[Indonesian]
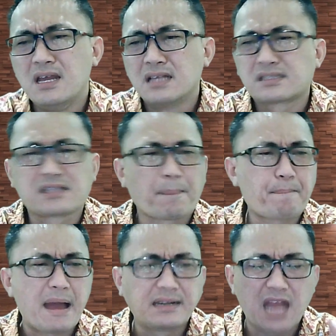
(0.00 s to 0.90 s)

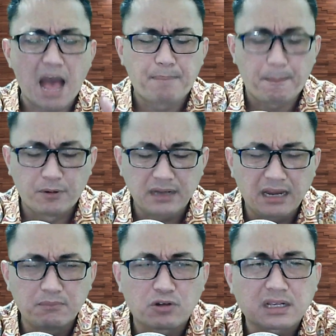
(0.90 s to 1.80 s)
Sepandai apapun
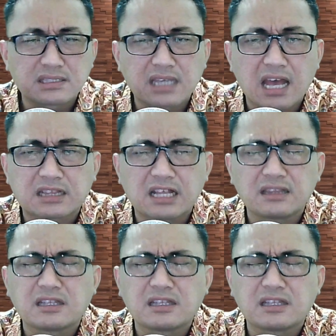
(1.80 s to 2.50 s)
ilmu kesehatan